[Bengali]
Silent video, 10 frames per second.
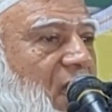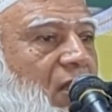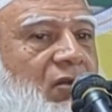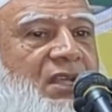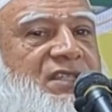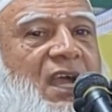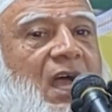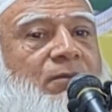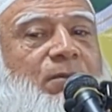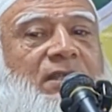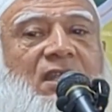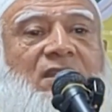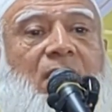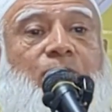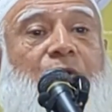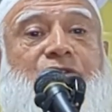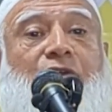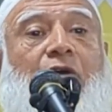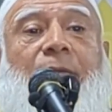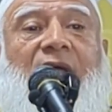কারো কাছে হাত পাতার তার
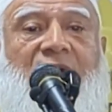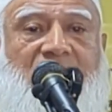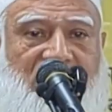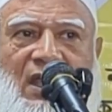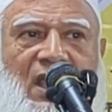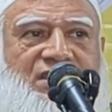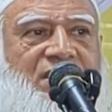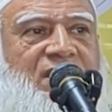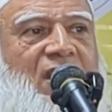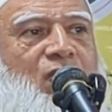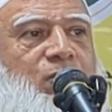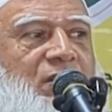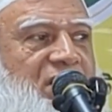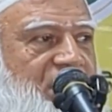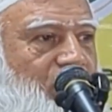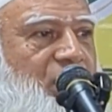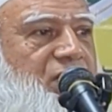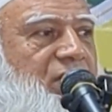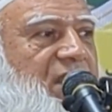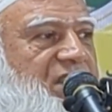প্রয়োজন হবে না আজকে যারা উপদেষ্টা
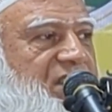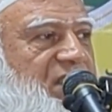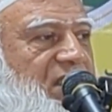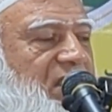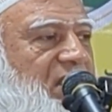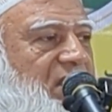পরিষদে এসেছেন